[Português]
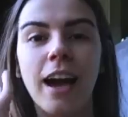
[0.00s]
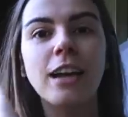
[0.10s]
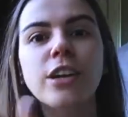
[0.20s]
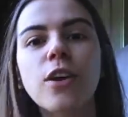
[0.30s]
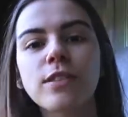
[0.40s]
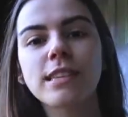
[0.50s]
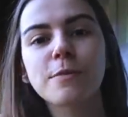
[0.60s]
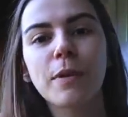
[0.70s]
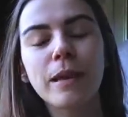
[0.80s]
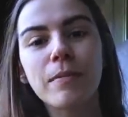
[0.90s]
Acho que
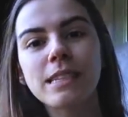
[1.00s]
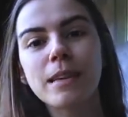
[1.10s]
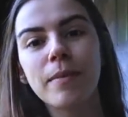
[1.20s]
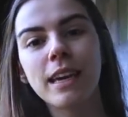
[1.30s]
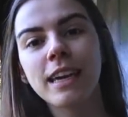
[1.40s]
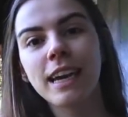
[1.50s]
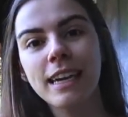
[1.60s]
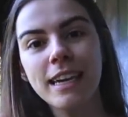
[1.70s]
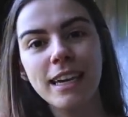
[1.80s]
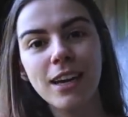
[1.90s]
vocês podem perceber é que
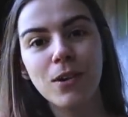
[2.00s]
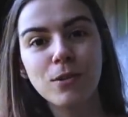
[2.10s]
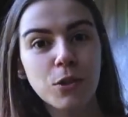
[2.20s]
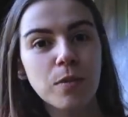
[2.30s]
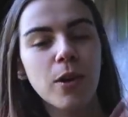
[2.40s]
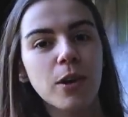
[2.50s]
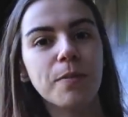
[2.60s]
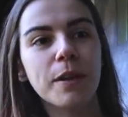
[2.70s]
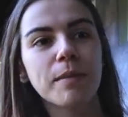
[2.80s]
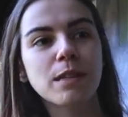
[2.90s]
aqui onde eu
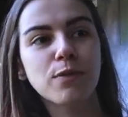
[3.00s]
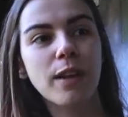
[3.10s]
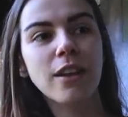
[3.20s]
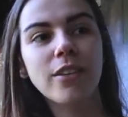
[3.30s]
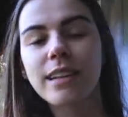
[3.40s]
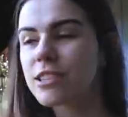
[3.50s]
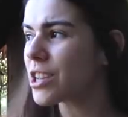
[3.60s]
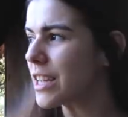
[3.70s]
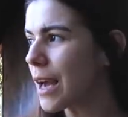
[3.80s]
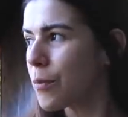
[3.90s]
moro, pelo menos no Vale do
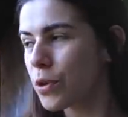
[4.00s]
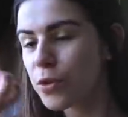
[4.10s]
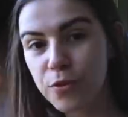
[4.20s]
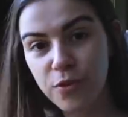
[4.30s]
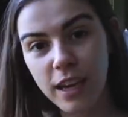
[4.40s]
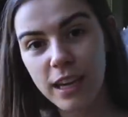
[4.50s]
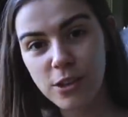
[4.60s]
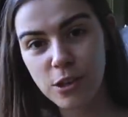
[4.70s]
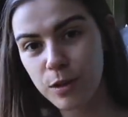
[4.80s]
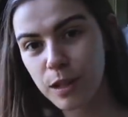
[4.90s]
Itajaí, é muito
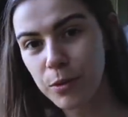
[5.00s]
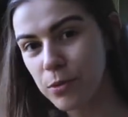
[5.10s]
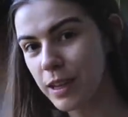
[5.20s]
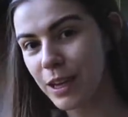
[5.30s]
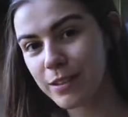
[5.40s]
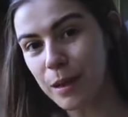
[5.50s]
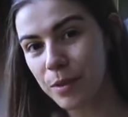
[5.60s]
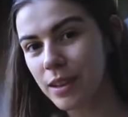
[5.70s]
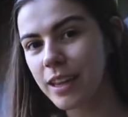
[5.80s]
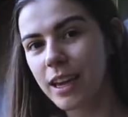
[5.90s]
verde, é muita montanha o
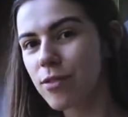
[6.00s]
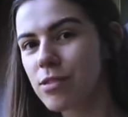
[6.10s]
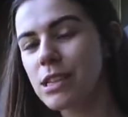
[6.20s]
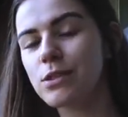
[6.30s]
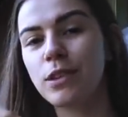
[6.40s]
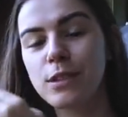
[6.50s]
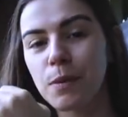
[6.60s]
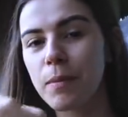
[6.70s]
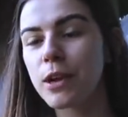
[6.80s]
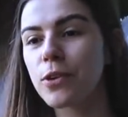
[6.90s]
tempo inteiro. Vocês viram esse
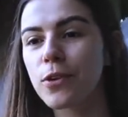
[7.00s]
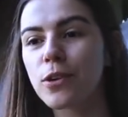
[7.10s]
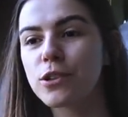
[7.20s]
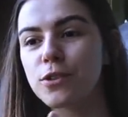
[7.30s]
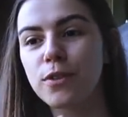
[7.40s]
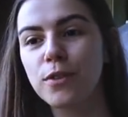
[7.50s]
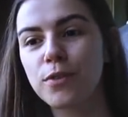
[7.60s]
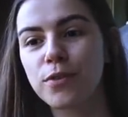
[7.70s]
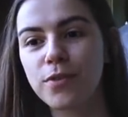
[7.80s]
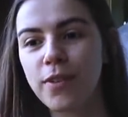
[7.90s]
Pomerode,
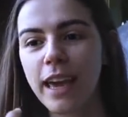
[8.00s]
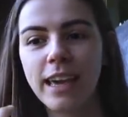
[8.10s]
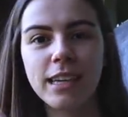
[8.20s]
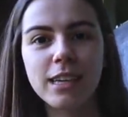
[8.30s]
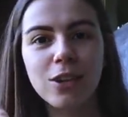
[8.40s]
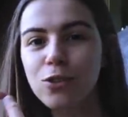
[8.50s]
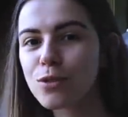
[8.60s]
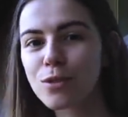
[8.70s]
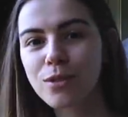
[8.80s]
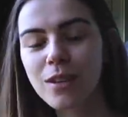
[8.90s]
vem em
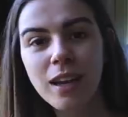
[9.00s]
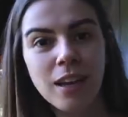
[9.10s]
outros